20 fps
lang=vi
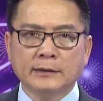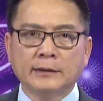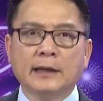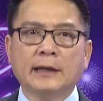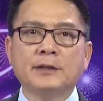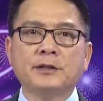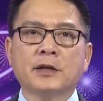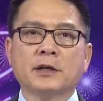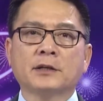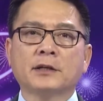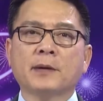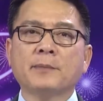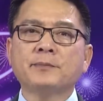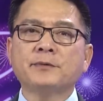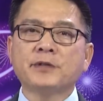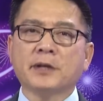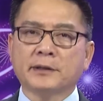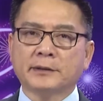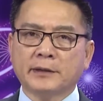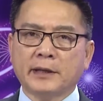tiền trợ cấp
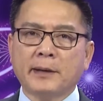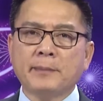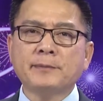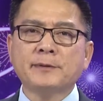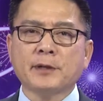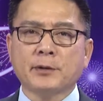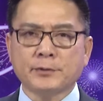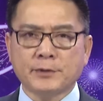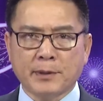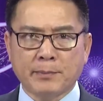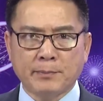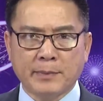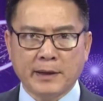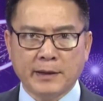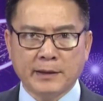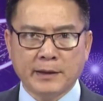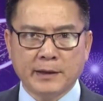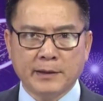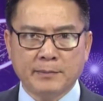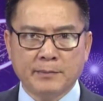trực tiếp 600
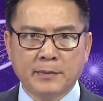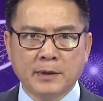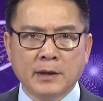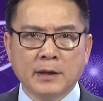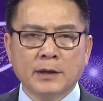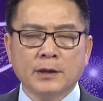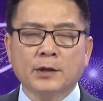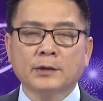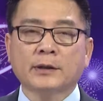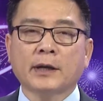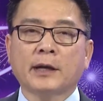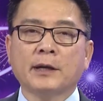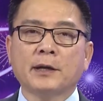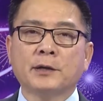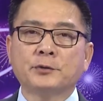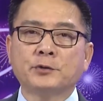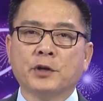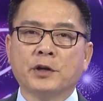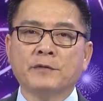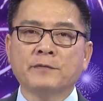Mỹ Kim có thể
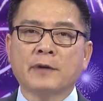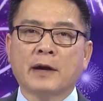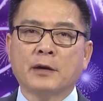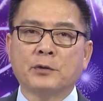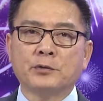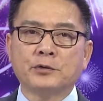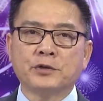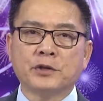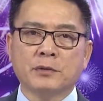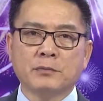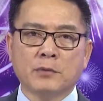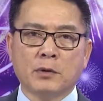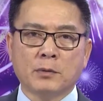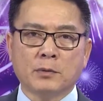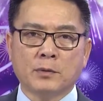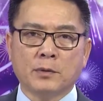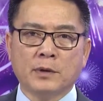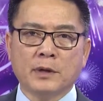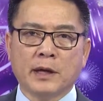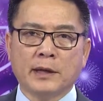được chuyển vào chương
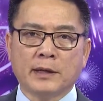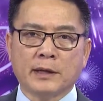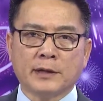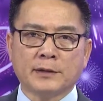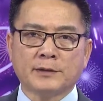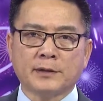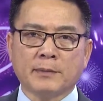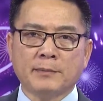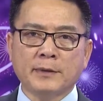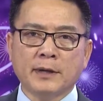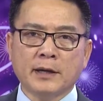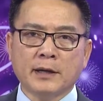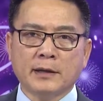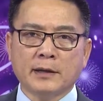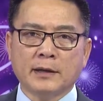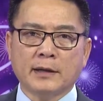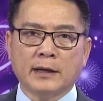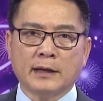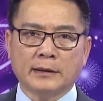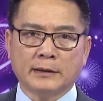mục của người dân sớm
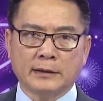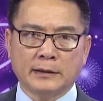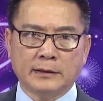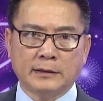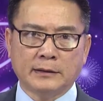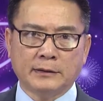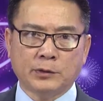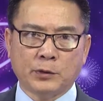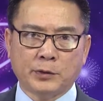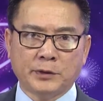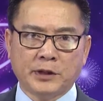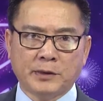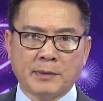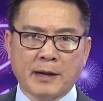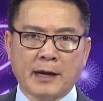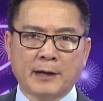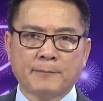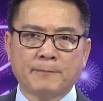nhất là từ tối thứ Ba.